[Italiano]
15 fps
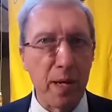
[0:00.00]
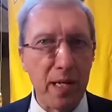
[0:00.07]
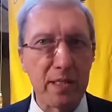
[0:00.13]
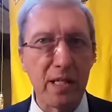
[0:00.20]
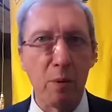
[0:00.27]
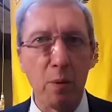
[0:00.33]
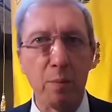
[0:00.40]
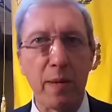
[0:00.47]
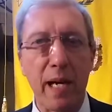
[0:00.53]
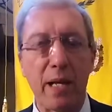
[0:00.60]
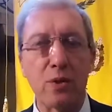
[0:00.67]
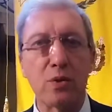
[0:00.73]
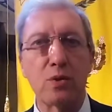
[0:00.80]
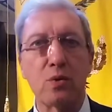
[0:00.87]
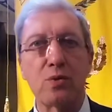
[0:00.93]
perché stiamo
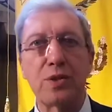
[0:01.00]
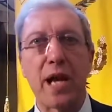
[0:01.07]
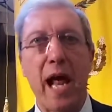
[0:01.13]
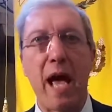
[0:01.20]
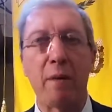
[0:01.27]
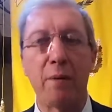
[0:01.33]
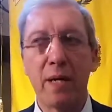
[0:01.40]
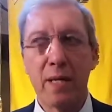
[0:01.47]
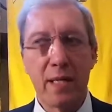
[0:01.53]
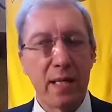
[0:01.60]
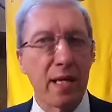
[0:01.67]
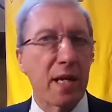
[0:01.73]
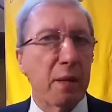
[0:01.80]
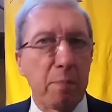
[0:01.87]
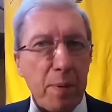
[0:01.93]
parlando di un tram,
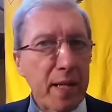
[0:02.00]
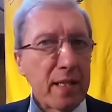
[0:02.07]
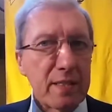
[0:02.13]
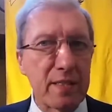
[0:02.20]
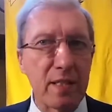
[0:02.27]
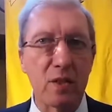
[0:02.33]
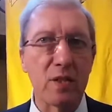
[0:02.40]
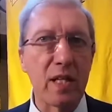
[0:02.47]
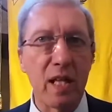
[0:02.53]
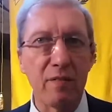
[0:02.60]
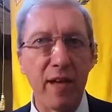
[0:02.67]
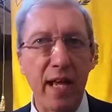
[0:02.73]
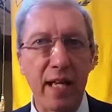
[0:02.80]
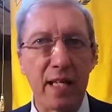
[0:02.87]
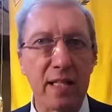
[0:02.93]
il ripristino della
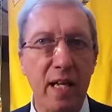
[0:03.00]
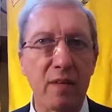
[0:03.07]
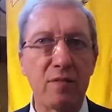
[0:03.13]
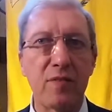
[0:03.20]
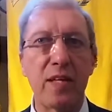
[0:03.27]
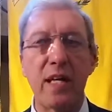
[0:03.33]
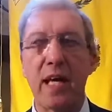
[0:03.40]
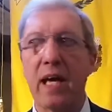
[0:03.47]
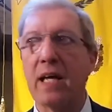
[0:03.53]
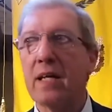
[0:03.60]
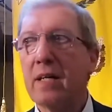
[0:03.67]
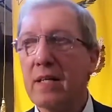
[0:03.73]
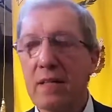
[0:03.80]
vecchia tranvia,